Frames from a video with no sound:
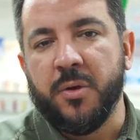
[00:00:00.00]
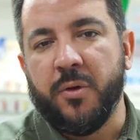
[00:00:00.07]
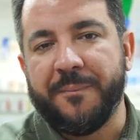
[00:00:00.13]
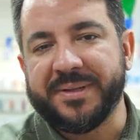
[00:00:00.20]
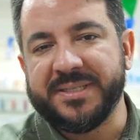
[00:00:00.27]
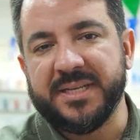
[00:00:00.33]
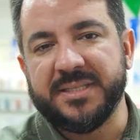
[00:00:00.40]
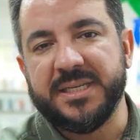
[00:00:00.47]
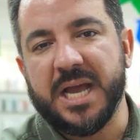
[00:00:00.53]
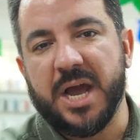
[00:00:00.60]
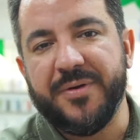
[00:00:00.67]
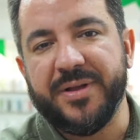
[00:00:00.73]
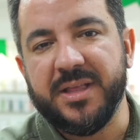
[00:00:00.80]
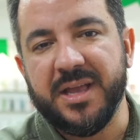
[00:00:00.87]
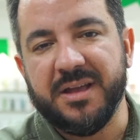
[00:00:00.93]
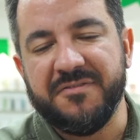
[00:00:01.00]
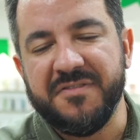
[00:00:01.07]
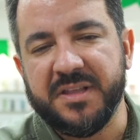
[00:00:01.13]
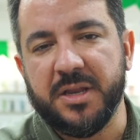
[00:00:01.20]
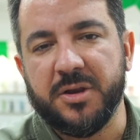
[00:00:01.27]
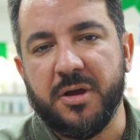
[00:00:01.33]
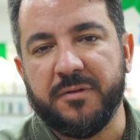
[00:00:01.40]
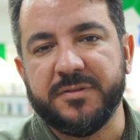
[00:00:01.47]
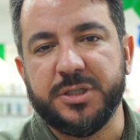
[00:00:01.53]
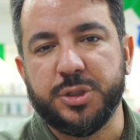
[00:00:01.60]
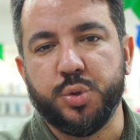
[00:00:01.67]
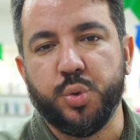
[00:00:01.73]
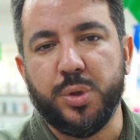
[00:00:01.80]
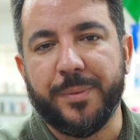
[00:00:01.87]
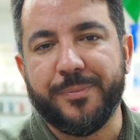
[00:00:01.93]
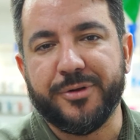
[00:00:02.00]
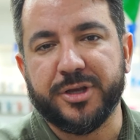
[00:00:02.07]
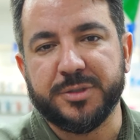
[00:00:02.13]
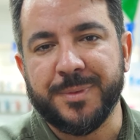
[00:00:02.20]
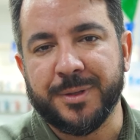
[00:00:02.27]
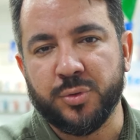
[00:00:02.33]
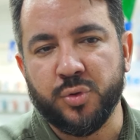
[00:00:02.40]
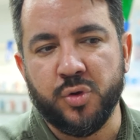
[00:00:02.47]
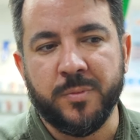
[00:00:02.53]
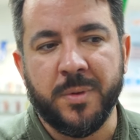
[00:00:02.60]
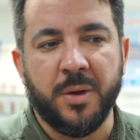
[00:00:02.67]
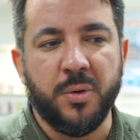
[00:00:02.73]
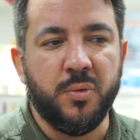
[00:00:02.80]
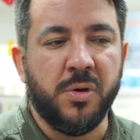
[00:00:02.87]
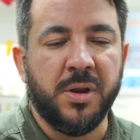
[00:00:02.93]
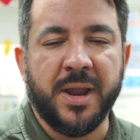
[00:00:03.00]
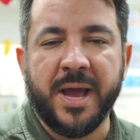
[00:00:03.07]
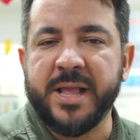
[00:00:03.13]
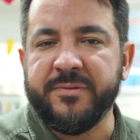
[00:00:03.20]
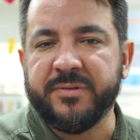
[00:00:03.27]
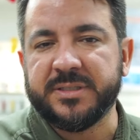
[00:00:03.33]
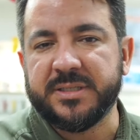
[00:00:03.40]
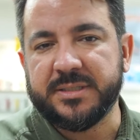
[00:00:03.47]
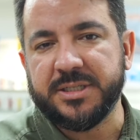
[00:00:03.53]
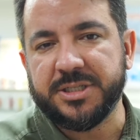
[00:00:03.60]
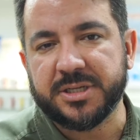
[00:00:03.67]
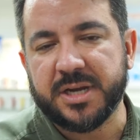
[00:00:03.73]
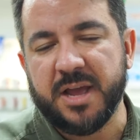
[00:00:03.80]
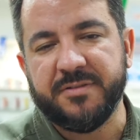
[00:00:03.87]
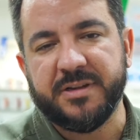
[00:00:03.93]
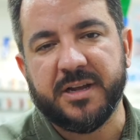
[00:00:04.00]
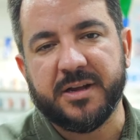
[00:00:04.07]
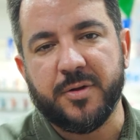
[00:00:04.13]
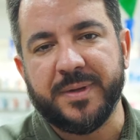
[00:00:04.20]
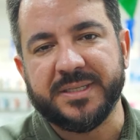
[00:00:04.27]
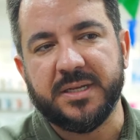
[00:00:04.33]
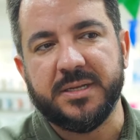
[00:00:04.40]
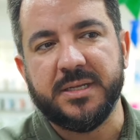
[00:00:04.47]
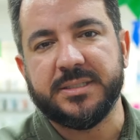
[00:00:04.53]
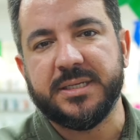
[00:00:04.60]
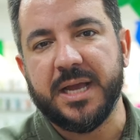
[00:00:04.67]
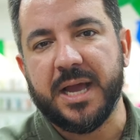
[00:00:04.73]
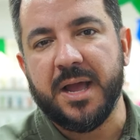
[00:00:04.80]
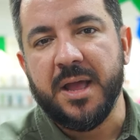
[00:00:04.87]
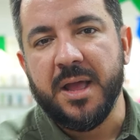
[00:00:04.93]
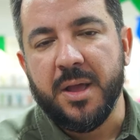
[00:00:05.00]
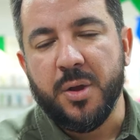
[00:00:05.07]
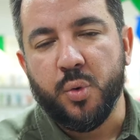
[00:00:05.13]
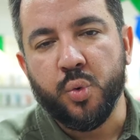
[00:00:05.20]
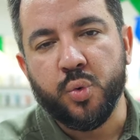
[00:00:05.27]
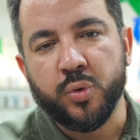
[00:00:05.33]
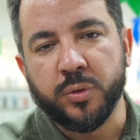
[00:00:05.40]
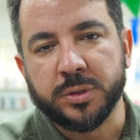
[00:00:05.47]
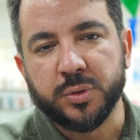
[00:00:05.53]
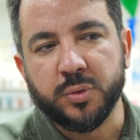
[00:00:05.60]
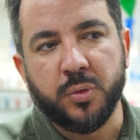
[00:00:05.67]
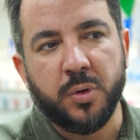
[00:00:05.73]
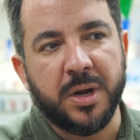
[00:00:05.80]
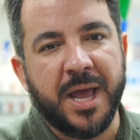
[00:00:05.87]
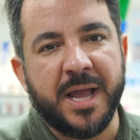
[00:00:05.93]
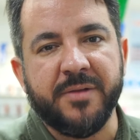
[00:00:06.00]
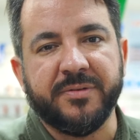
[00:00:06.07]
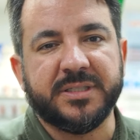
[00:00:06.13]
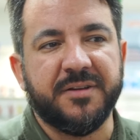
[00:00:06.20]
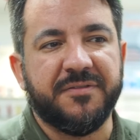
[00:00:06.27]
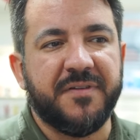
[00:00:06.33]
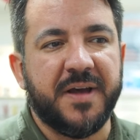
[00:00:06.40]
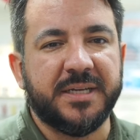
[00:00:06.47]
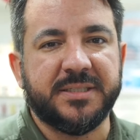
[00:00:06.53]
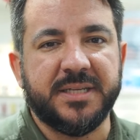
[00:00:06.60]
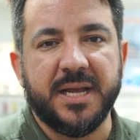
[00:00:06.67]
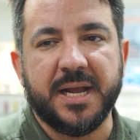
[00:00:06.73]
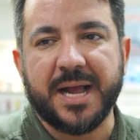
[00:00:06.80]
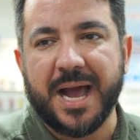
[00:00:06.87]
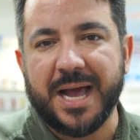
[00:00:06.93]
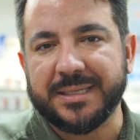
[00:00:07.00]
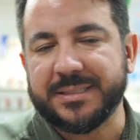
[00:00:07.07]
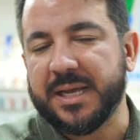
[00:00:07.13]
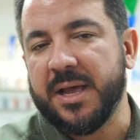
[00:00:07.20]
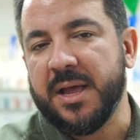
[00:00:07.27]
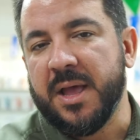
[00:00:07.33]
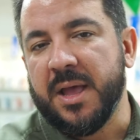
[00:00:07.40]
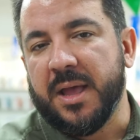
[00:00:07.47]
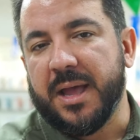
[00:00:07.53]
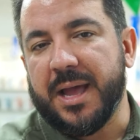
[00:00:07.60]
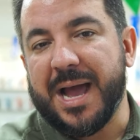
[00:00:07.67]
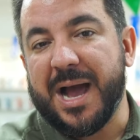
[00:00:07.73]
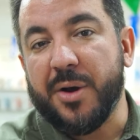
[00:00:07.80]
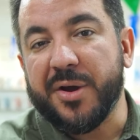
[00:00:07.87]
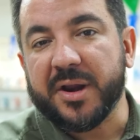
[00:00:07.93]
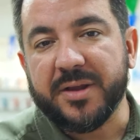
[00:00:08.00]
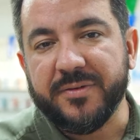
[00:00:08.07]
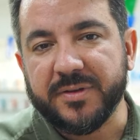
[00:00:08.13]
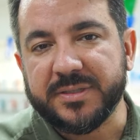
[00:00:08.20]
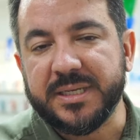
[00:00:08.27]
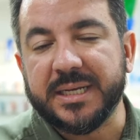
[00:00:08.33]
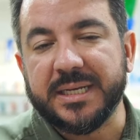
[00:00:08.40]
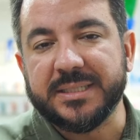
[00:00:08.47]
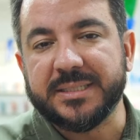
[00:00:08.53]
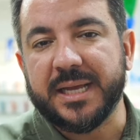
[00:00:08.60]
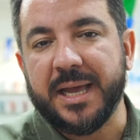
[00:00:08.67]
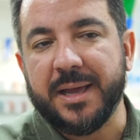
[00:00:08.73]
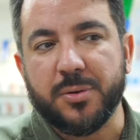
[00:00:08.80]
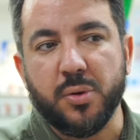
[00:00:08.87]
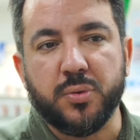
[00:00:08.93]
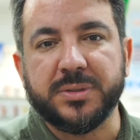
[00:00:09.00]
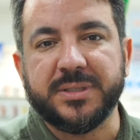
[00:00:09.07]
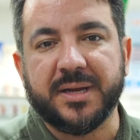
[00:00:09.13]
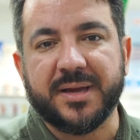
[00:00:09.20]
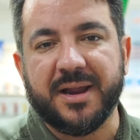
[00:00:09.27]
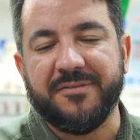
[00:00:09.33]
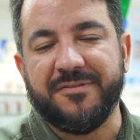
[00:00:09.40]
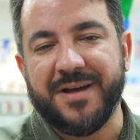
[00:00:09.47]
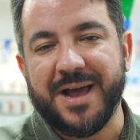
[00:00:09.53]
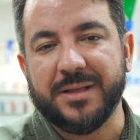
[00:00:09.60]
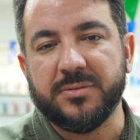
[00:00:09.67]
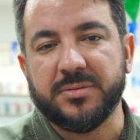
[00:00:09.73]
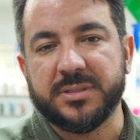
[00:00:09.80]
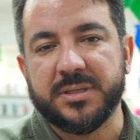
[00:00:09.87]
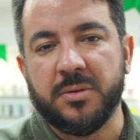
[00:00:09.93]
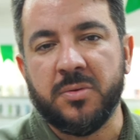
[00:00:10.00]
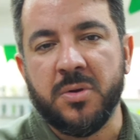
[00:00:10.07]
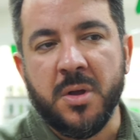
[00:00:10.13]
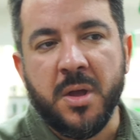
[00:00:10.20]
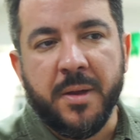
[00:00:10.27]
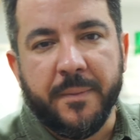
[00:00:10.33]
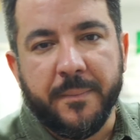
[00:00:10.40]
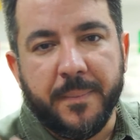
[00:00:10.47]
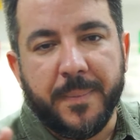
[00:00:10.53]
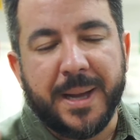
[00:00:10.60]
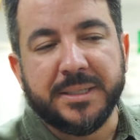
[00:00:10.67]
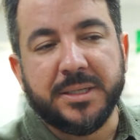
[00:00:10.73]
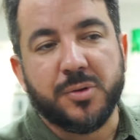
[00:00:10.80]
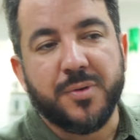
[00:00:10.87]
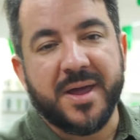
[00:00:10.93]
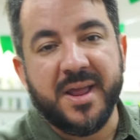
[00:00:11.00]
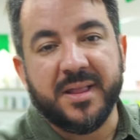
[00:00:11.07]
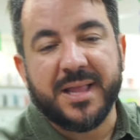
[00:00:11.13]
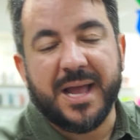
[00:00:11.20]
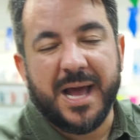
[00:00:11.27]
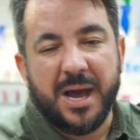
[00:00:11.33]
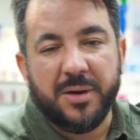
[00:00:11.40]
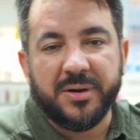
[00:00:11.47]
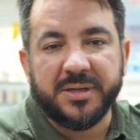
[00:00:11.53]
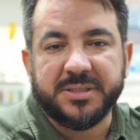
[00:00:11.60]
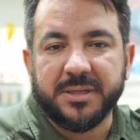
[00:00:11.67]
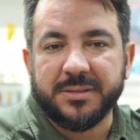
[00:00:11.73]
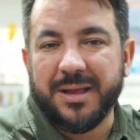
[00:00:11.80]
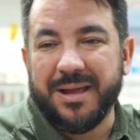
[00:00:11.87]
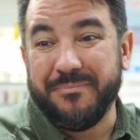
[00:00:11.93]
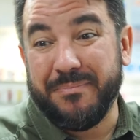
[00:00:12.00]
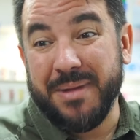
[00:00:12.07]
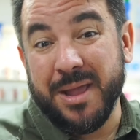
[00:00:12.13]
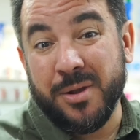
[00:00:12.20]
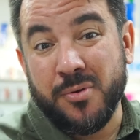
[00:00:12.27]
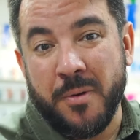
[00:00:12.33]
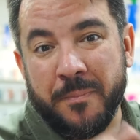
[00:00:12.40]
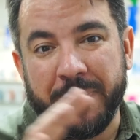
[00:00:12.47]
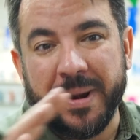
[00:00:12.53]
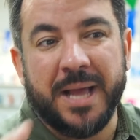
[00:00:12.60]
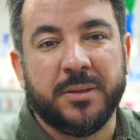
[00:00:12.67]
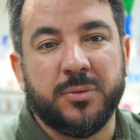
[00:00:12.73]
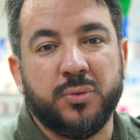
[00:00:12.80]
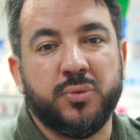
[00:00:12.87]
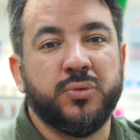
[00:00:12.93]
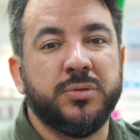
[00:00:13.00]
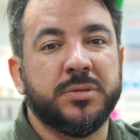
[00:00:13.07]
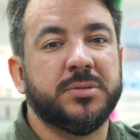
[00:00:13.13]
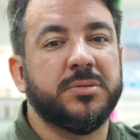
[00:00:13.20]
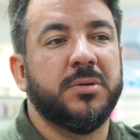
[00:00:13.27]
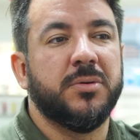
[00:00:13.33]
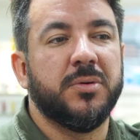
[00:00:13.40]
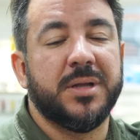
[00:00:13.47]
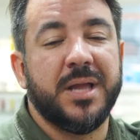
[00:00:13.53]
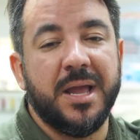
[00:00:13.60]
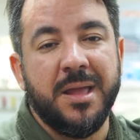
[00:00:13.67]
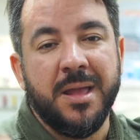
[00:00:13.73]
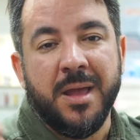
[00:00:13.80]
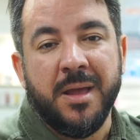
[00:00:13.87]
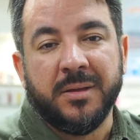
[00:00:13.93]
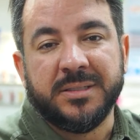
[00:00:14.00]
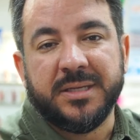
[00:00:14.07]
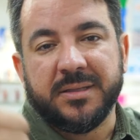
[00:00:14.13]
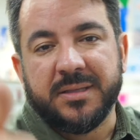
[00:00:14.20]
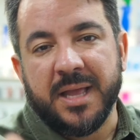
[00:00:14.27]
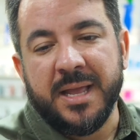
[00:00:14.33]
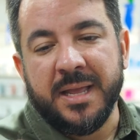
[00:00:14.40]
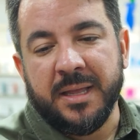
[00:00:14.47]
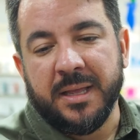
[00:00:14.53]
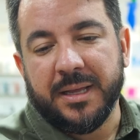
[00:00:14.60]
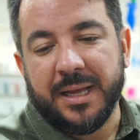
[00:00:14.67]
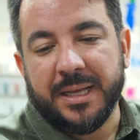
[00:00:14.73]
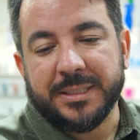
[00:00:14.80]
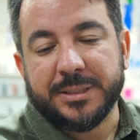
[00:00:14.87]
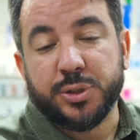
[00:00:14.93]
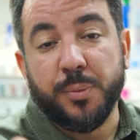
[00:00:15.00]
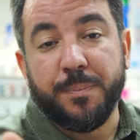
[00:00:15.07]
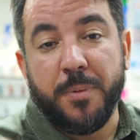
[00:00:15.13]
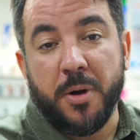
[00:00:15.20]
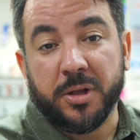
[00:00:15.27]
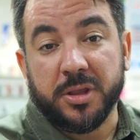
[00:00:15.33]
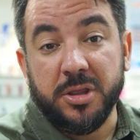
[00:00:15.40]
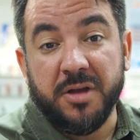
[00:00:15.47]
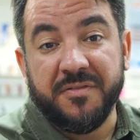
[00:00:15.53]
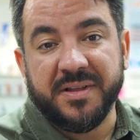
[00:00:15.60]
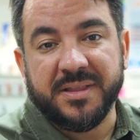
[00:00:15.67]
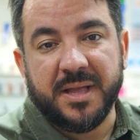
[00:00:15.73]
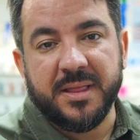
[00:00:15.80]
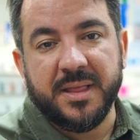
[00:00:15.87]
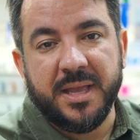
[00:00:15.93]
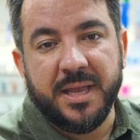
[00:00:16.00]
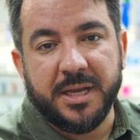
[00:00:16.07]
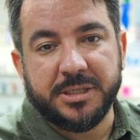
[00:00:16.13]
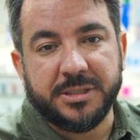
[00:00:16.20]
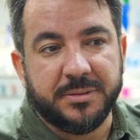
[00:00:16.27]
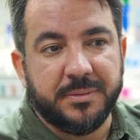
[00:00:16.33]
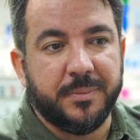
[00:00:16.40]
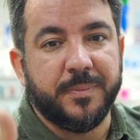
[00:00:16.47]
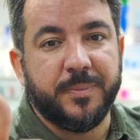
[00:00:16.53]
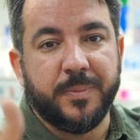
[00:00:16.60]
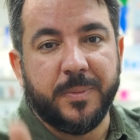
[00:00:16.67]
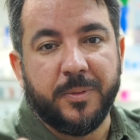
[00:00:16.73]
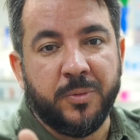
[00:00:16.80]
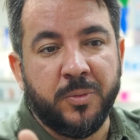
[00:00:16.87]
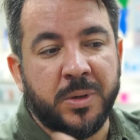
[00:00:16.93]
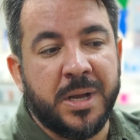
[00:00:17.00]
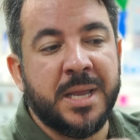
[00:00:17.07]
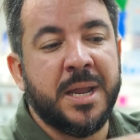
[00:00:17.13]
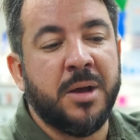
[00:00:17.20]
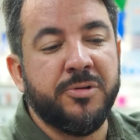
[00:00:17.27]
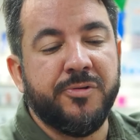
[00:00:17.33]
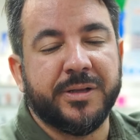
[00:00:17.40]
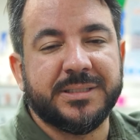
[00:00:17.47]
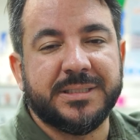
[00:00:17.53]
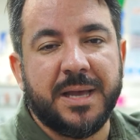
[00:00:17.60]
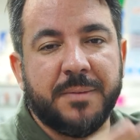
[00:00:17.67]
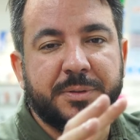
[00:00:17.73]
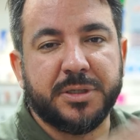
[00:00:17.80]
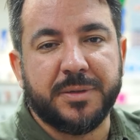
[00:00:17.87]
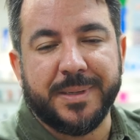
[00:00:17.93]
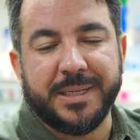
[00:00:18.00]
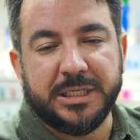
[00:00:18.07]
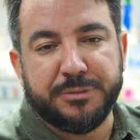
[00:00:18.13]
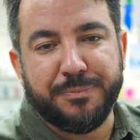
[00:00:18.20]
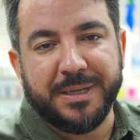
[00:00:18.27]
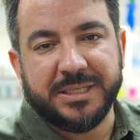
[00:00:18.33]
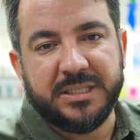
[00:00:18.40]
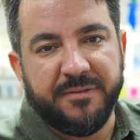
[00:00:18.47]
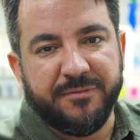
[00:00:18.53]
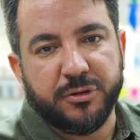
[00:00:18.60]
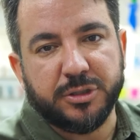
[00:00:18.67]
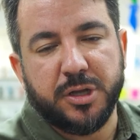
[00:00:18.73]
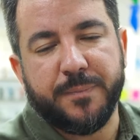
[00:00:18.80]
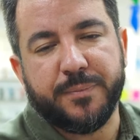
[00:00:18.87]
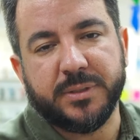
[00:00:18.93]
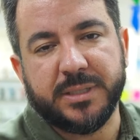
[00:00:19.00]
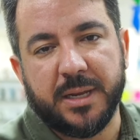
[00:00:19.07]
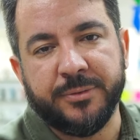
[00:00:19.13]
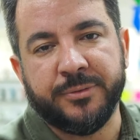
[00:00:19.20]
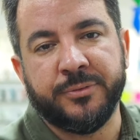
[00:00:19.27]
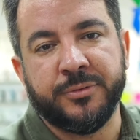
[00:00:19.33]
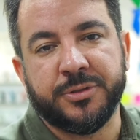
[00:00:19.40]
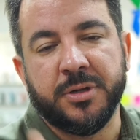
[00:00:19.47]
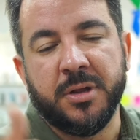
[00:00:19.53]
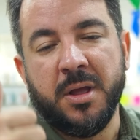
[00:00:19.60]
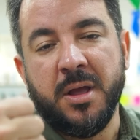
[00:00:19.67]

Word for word: O presencial é dia 29 de julho, a próxima turma. O online você se inscreve e já começa a iniciar o curso. O online você faz em casa a hora que você quiser, o curso é gravado, são mais de 40 aulas, então é bem completo o curso, ok? Você tem é, suporte de 90 dias, um canal de WhatsApp específico só para os alunos.